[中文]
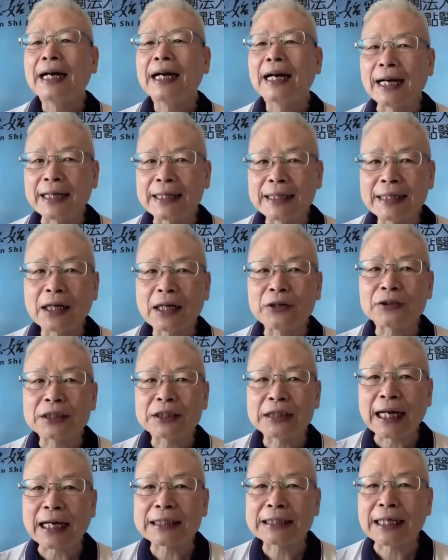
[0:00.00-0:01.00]
还要
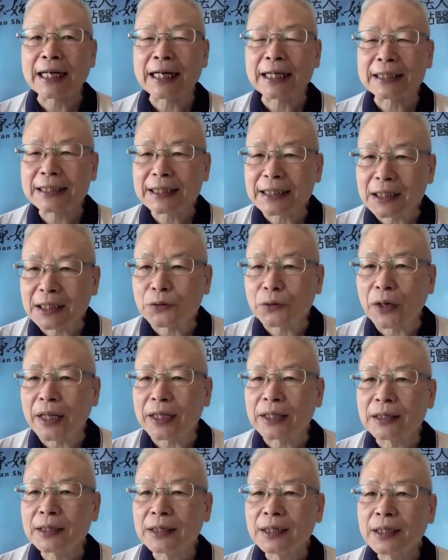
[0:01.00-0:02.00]
加强热源。